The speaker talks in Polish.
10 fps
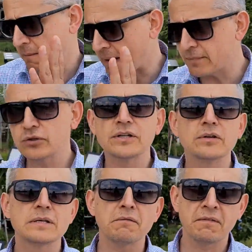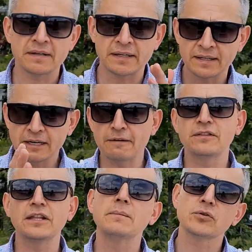mamy do niego zaufanie i
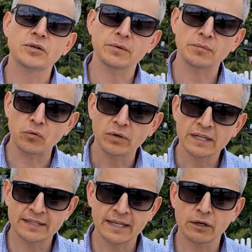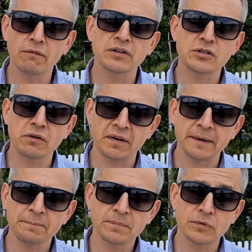wtedy możemy mu delegować
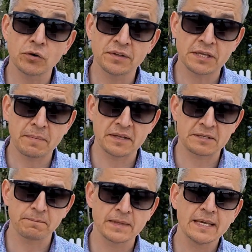nowe, nowe tematy.